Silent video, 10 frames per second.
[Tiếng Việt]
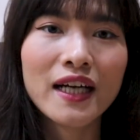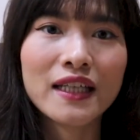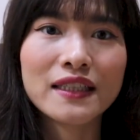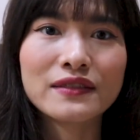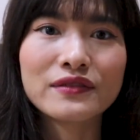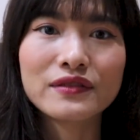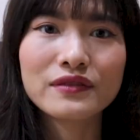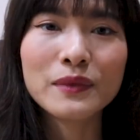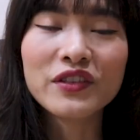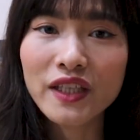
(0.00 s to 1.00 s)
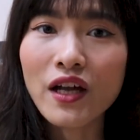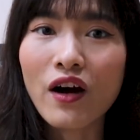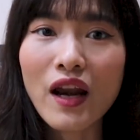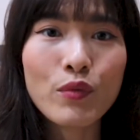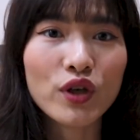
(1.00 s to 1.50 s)
À, bởi vì
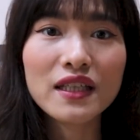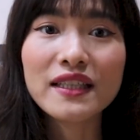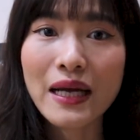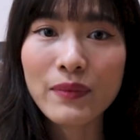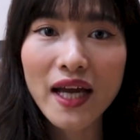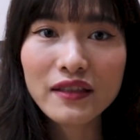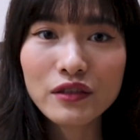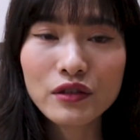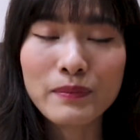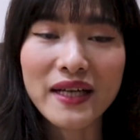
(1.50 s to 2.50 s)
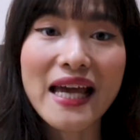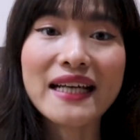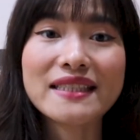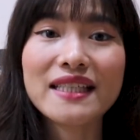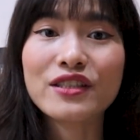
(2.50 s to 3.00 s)
đó là một cái lời cam kết mà
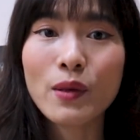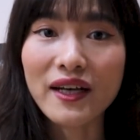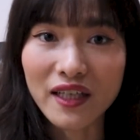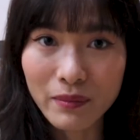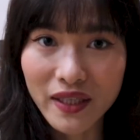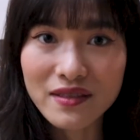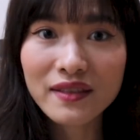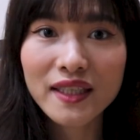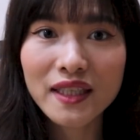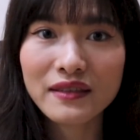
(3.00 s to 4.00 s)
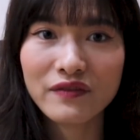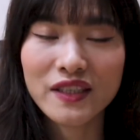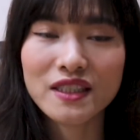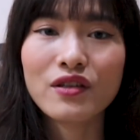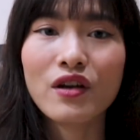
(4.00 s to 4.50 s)
Trang đã dành cho bản thân mình trước tiên
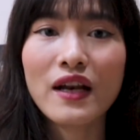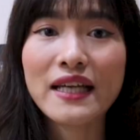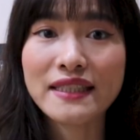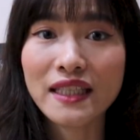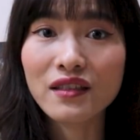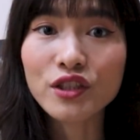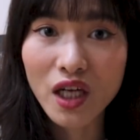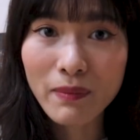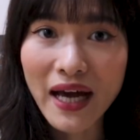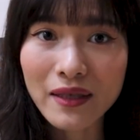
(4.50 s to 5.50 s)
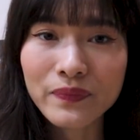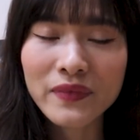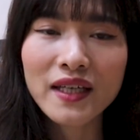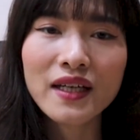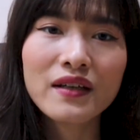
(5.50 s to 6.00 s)
và sau đó là dành tới cho các bạn.
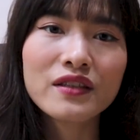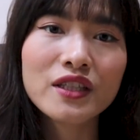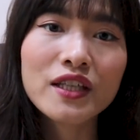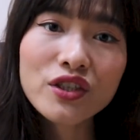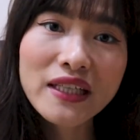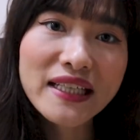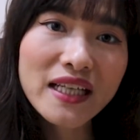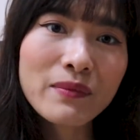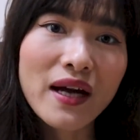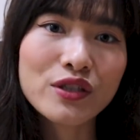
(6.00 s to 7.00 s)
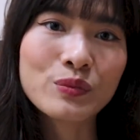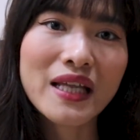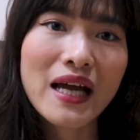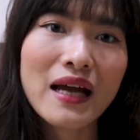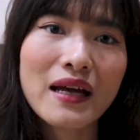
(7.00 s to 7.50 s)
Thế cho nên khi mà chúng
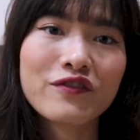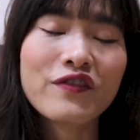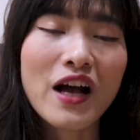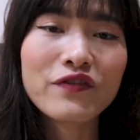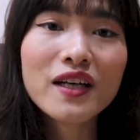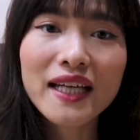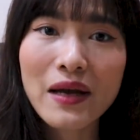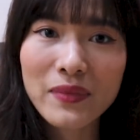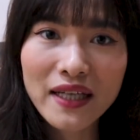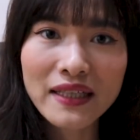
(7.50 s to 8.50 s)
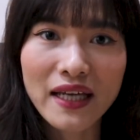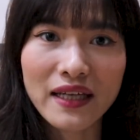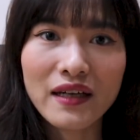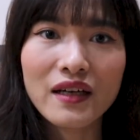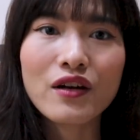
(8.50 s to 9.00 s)
ta phá vỡ cái cam kết này,
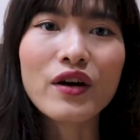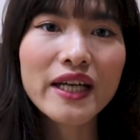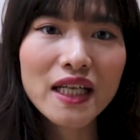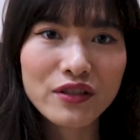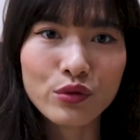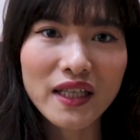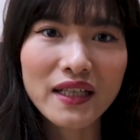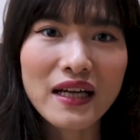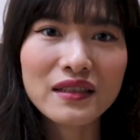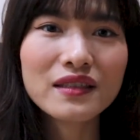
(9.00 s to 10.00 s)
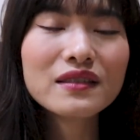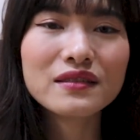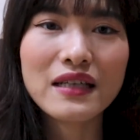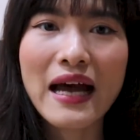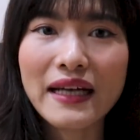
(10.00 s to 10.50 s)
có nghĩa là chúng ta đang
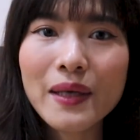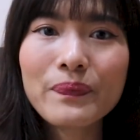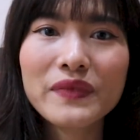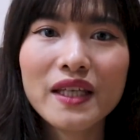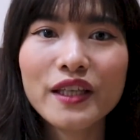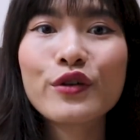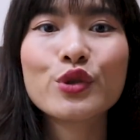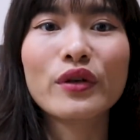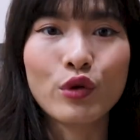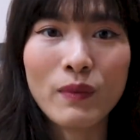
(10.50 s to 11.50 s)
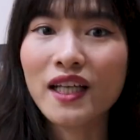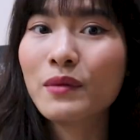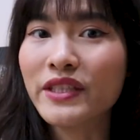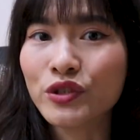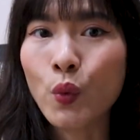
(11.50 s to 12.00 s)
tự hạ thấp cái tiêu chuẩn của bản
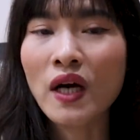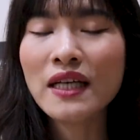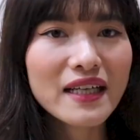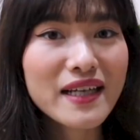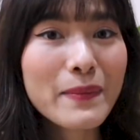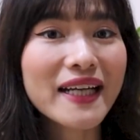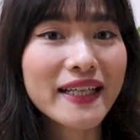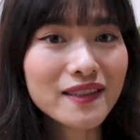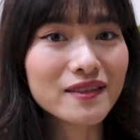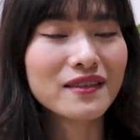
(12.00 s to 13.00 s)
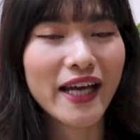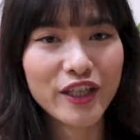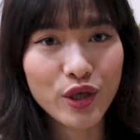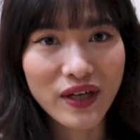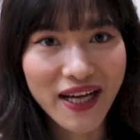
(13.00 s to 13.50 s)
thân mình xuống. Các bạn hãy thử thực
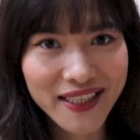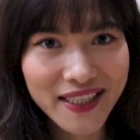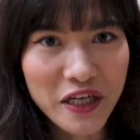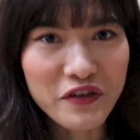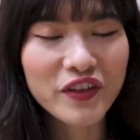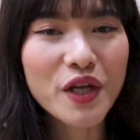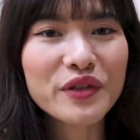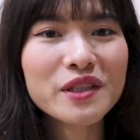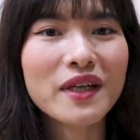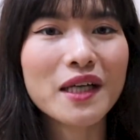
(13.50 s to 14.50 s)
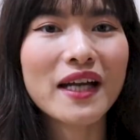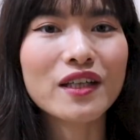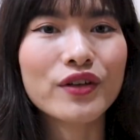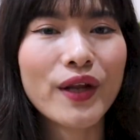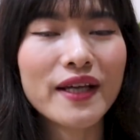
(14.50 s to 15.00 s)
hành điều này đi. Và nếu như mà các bạn
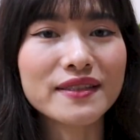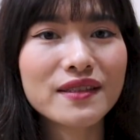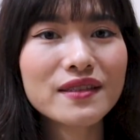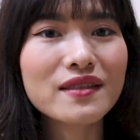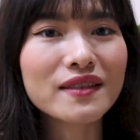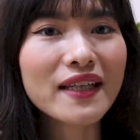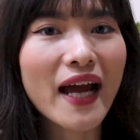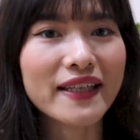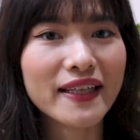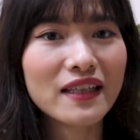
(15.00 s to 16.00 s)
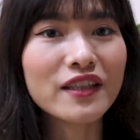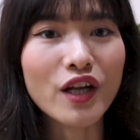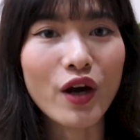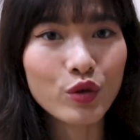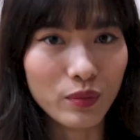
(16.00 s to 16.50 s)
có thể giữ được tất cả những cái lời
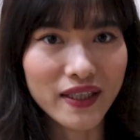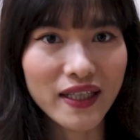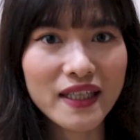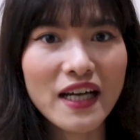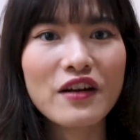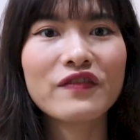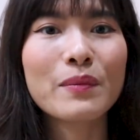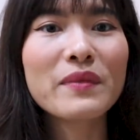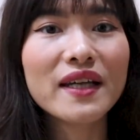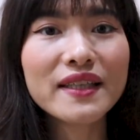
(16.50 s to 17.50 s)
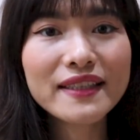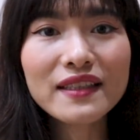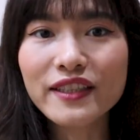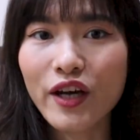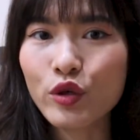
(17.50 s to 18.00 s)
nói của mình á và biến những
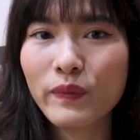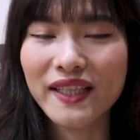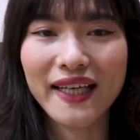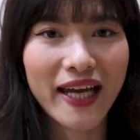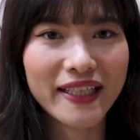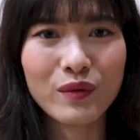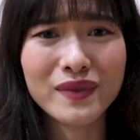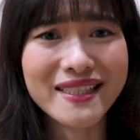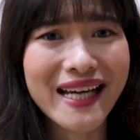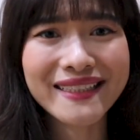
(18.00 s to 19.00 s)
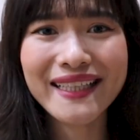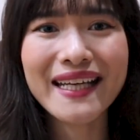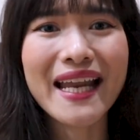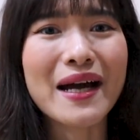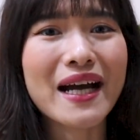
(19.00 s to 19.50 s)
lời nói của mình thành hành động thì Trang tin
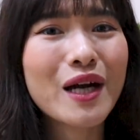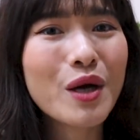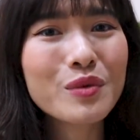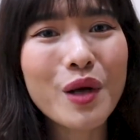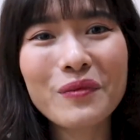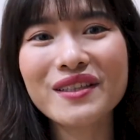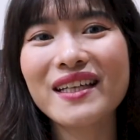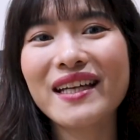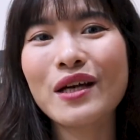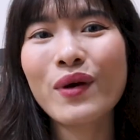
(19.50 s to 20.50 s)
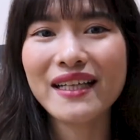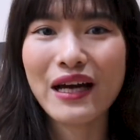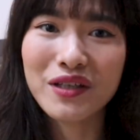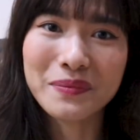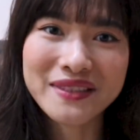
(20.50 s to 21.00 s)
là không có một cái kế hoạch
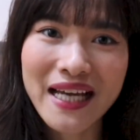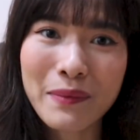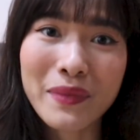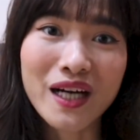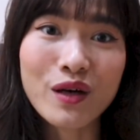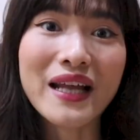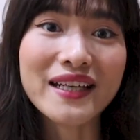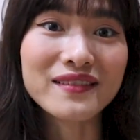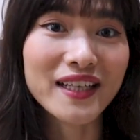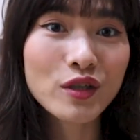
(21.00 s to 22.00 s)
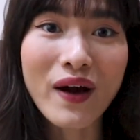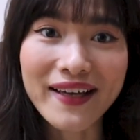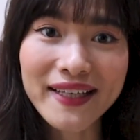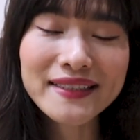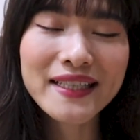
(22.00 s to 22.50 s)
nào lập ra mà không đạt được kết quả
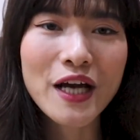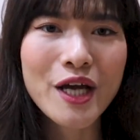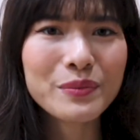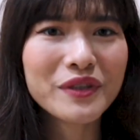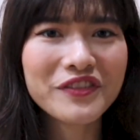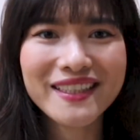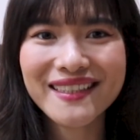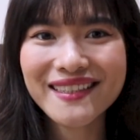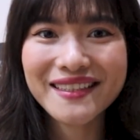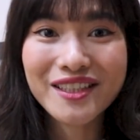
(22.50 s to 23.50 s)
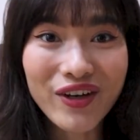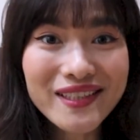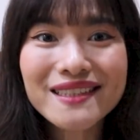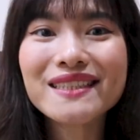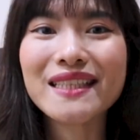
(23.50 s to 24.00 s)
hết. Bởi vì nói
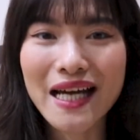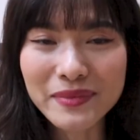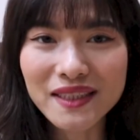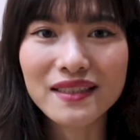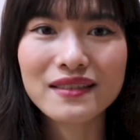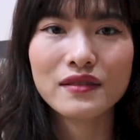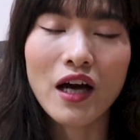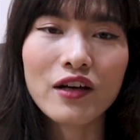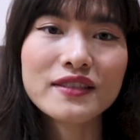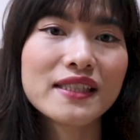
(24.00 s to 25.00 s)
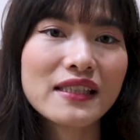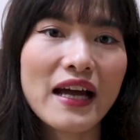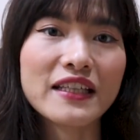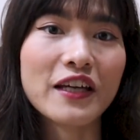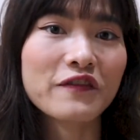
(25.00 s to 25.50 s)
được, làm được, đó chính
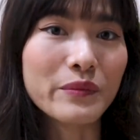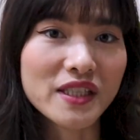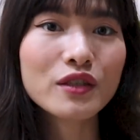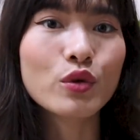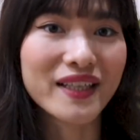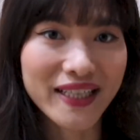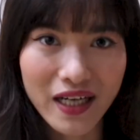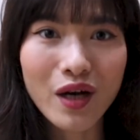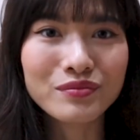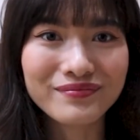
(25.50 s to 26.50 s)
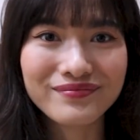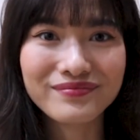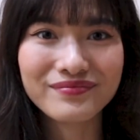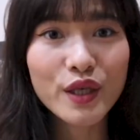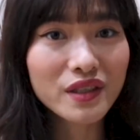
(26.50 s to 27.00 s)
là những cái phẩm chất của người thành công.
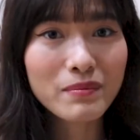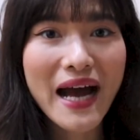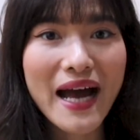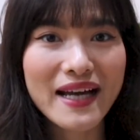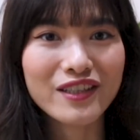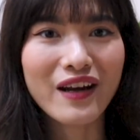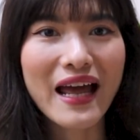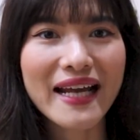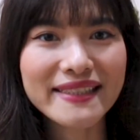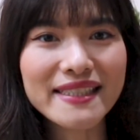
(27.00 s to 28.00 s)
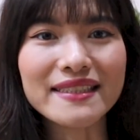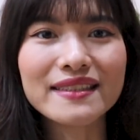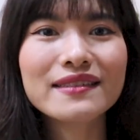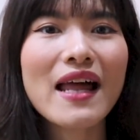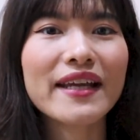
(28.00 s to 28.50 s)
Điều thứ ba đó là hãy chỉ
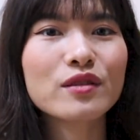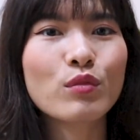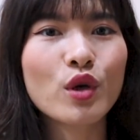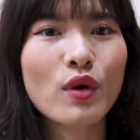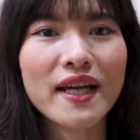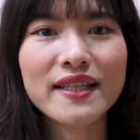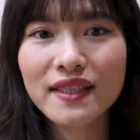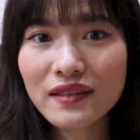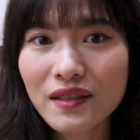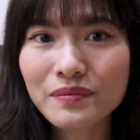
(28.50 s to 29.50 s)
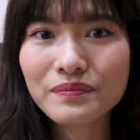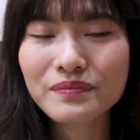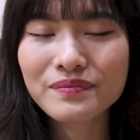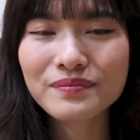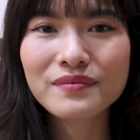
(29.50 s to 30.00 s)
giữ lại những mối quan hệ chất lượng
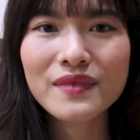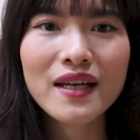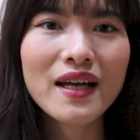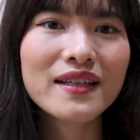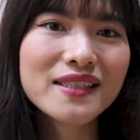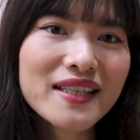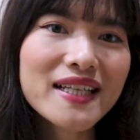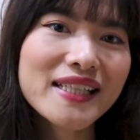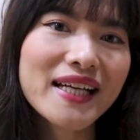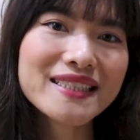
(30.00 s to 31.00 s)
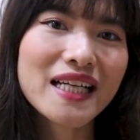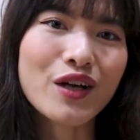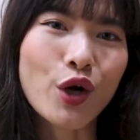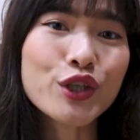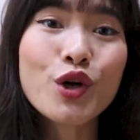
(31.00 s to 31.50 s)
trước kia trang nghĩ
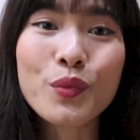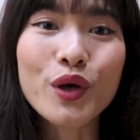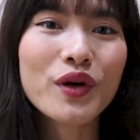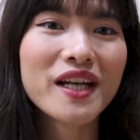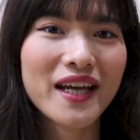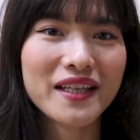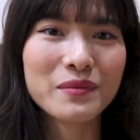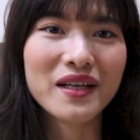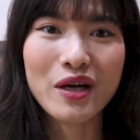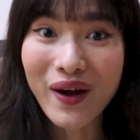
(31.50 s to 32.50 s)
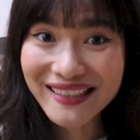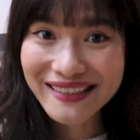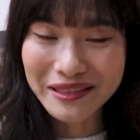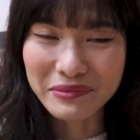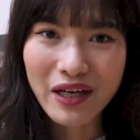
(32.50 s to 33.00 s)
rằng có nhiều mối quan hệ thì mới là oách
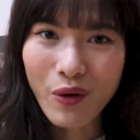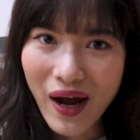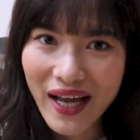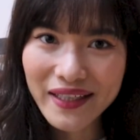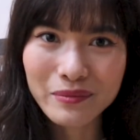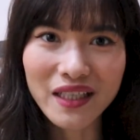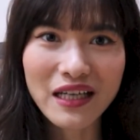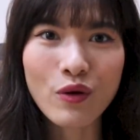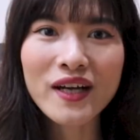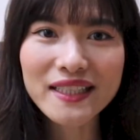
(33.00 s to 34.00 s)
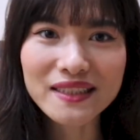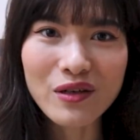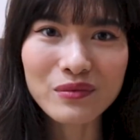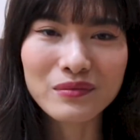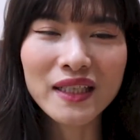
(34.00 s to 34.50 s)
mới là oai mới là quan hệ
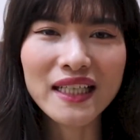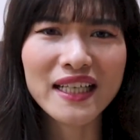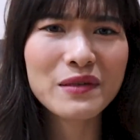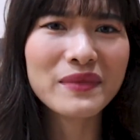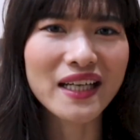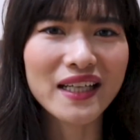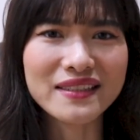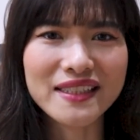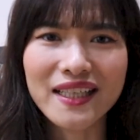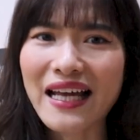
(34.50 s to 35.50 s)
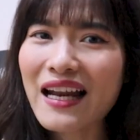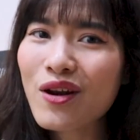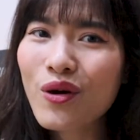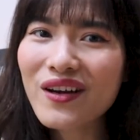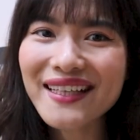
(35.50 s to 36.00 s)
rộng mới là khi mình cần chỉ cần
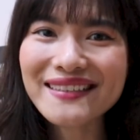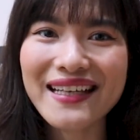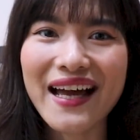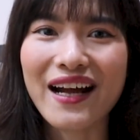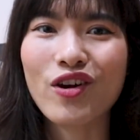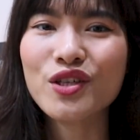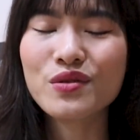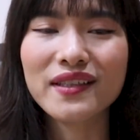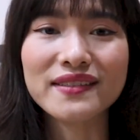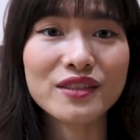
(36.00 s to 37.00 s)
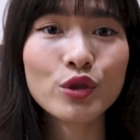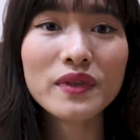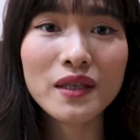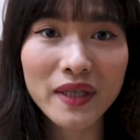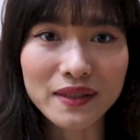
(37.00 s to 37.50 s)
alo lên là có nhiều người sẽ giúp
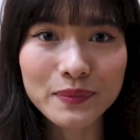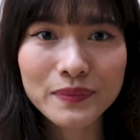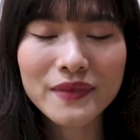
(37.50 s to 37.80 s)
đỡ mình